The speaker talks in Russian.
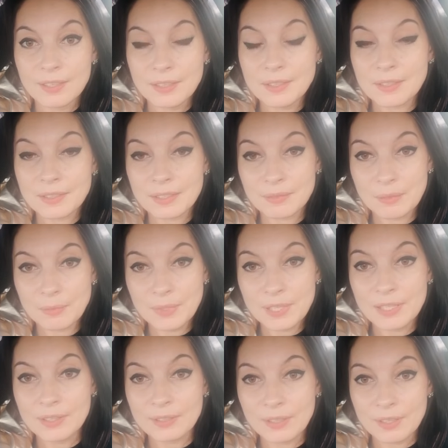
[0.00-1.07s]
И на самом
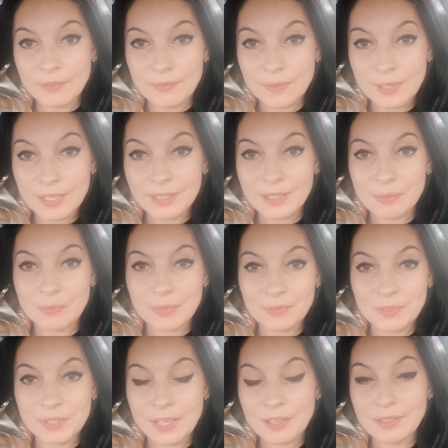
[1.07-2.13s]
деле в этом
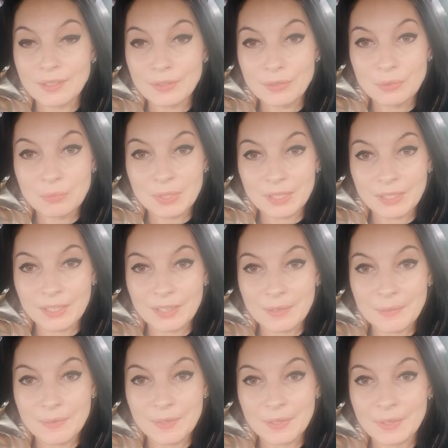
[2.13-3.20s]
вся изюминка
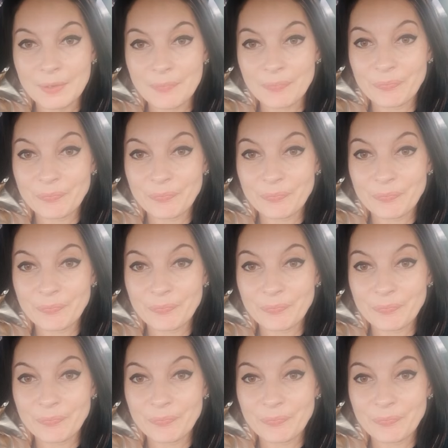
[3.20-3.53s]
э,